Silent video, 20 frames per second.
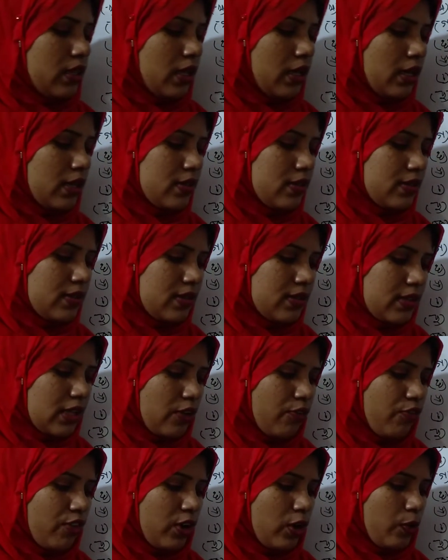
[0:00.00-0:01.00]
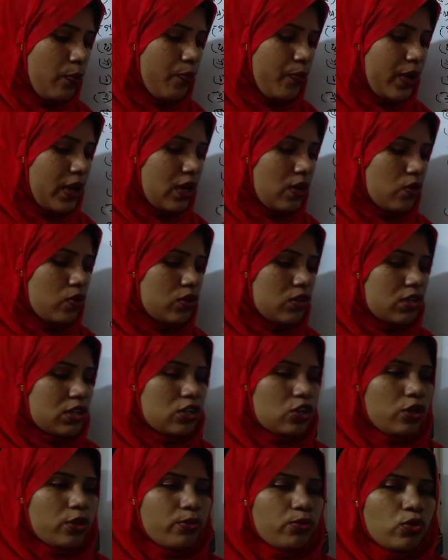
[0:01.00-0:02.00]
দেখা যায় যে সাফারি পার্ক হচ্ছে
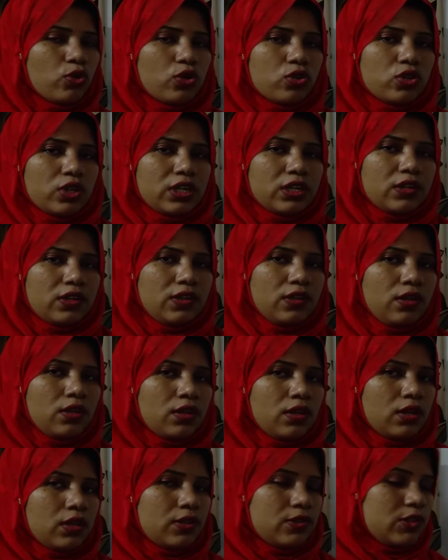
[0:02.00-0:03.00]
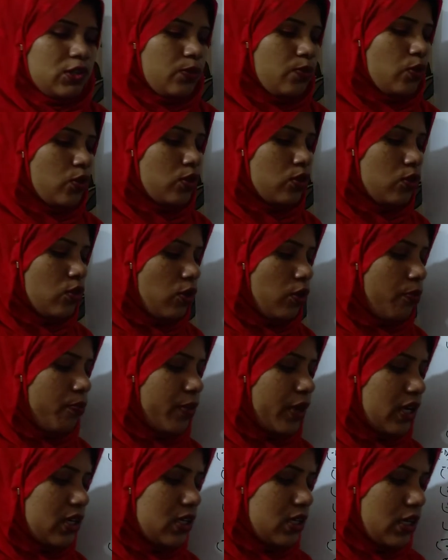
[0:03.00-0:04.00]
আসলে মূলত একটি জীবন্ত
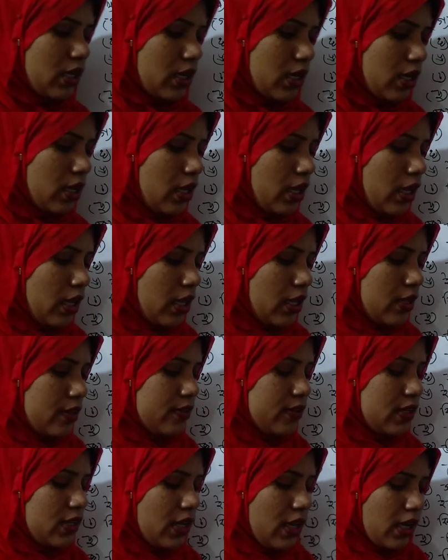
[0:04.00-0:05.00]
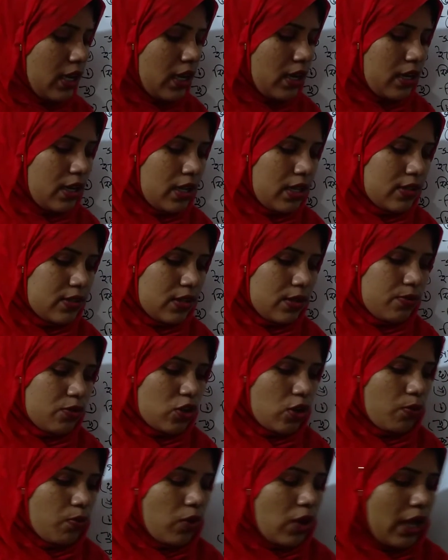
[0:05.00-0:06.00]
পাঠশালা চিড়িয়াখানায় জীবসমূহ